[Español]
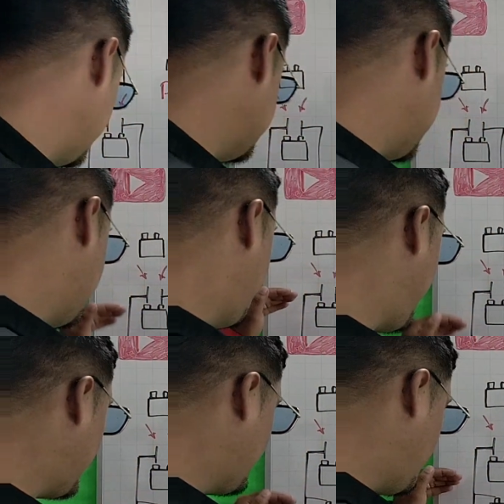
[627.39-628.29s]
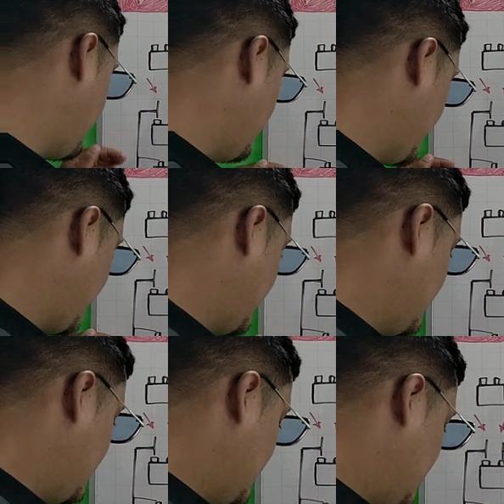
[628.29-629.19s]
es que el banco,
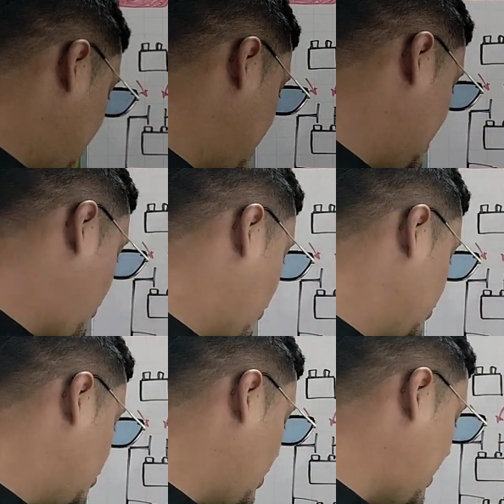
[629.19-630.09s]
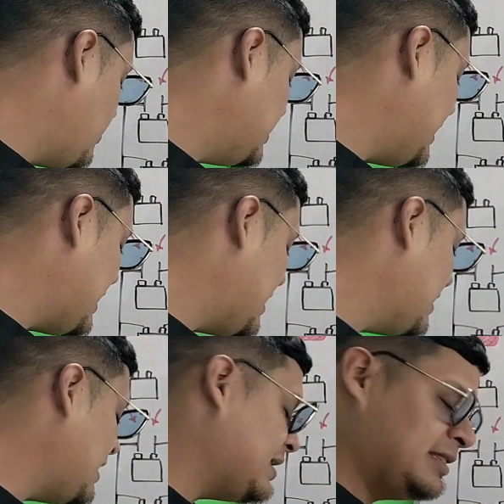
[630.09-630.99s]
el controlador de
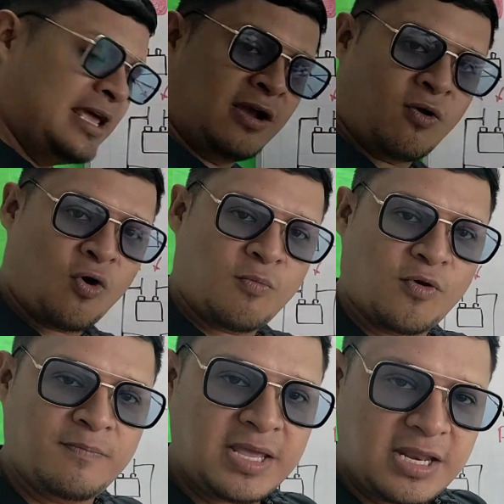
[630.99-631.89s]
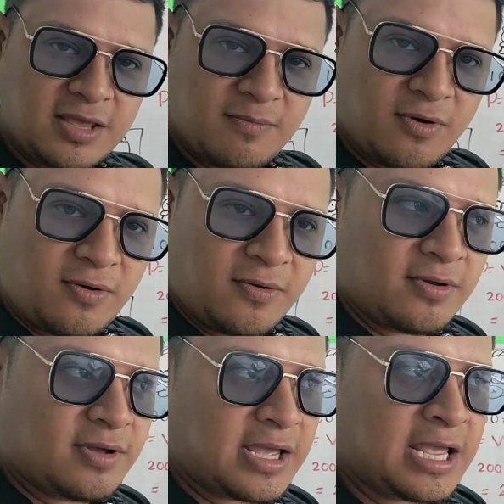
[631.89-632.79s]
carga, de como mínimo
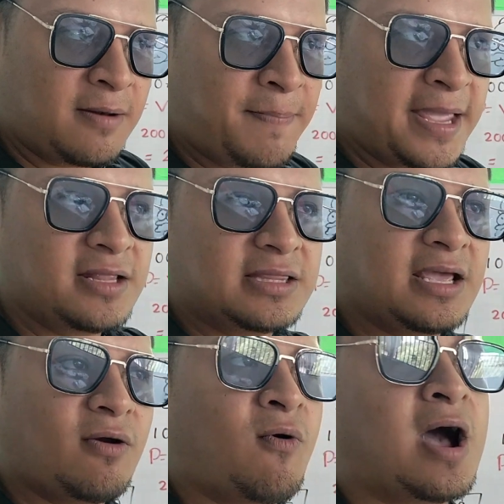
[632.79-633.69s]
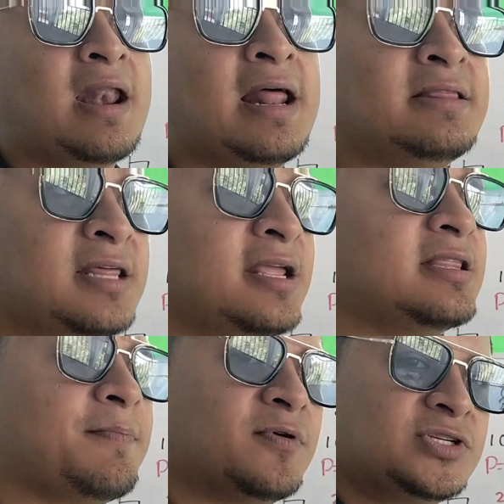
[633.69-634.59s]
el 20, ojalá el
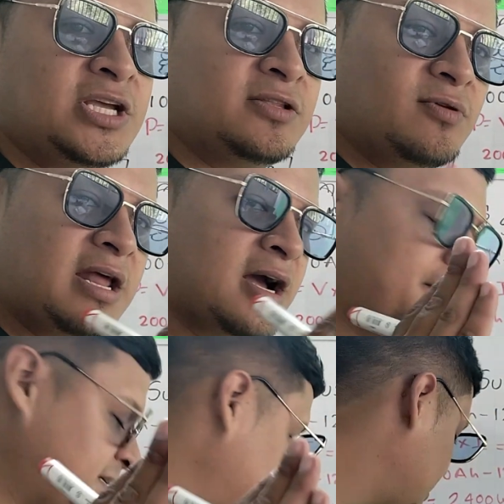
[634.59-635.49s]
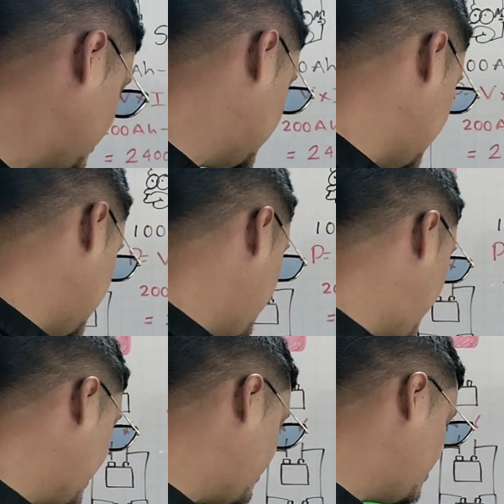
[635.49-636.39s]
30% de la capacidad total del
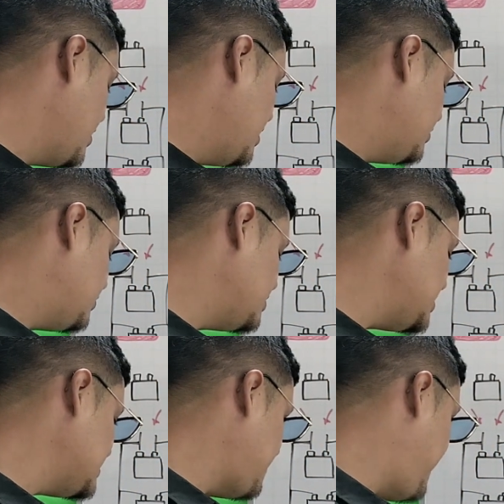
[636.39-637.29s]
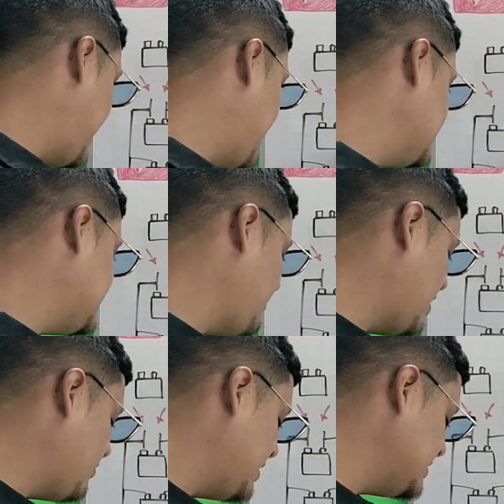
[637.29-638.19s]
banco. Entonces, para este
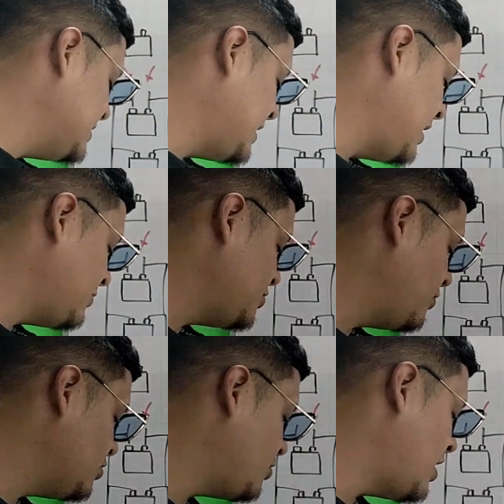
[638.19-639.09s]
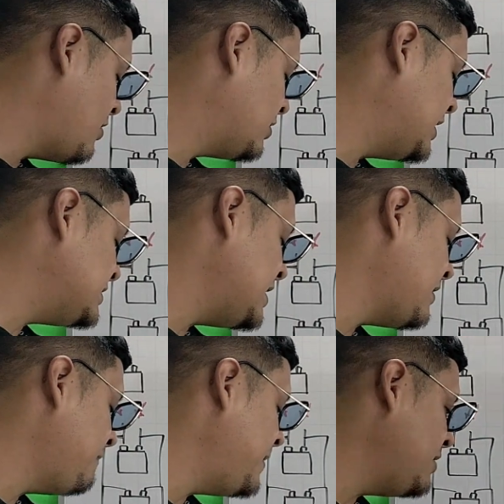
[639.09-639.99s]
banco necesitaríamos un controlador de 100
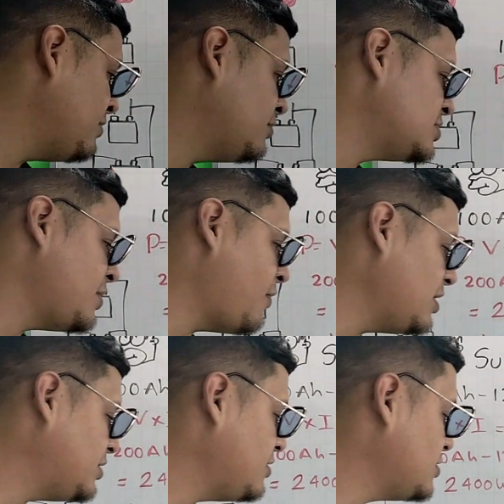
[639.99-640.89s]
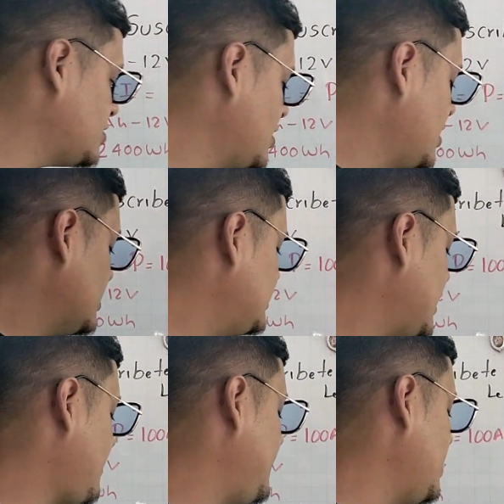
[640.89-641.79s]
amperios 12 voltios, 100
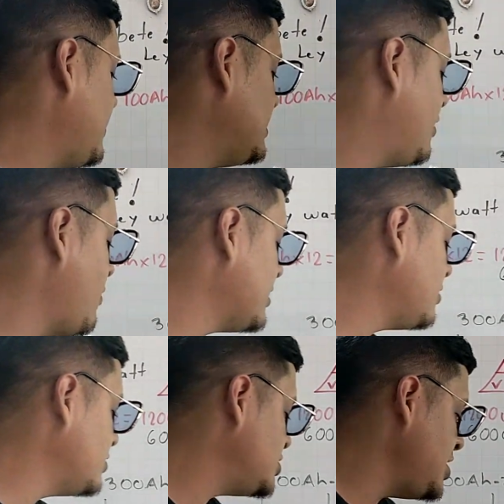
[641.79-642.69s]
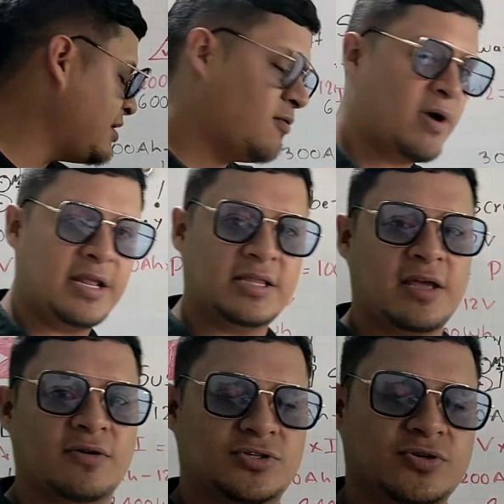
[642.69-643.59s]
amperios 24,
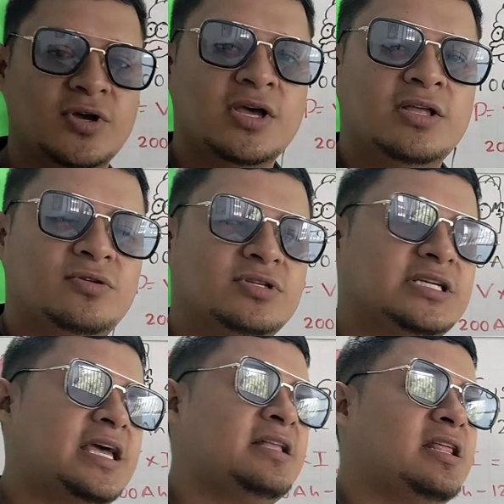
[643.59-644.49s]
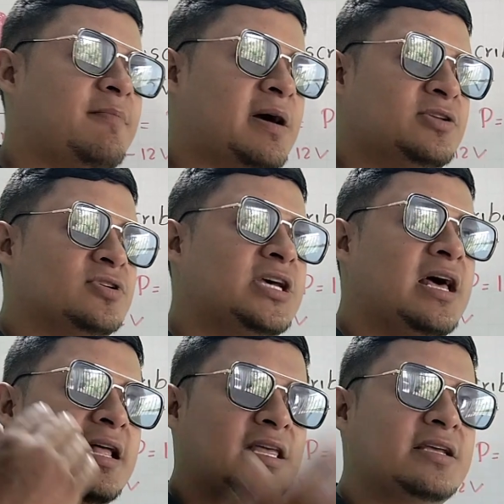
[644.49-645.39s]
148. Entonces, entre mayor sea
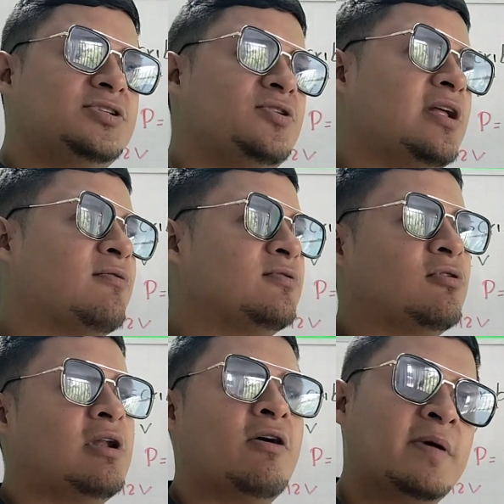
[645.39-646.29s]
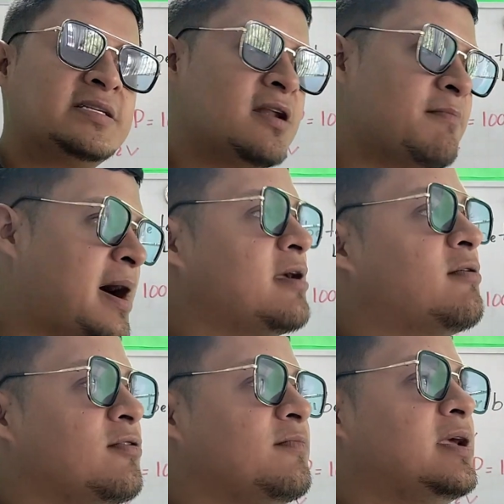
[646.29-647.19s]
la tensión, el controlador va a ser más
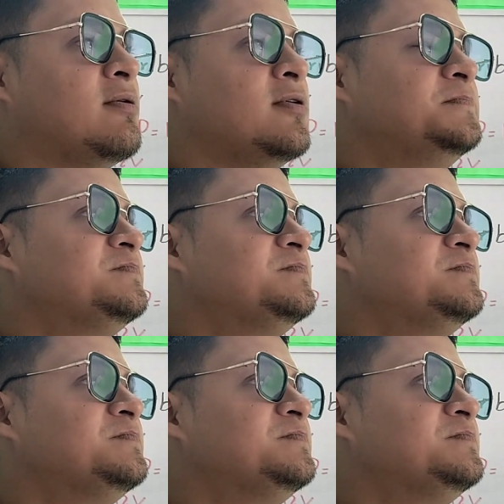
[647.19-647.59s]
económico,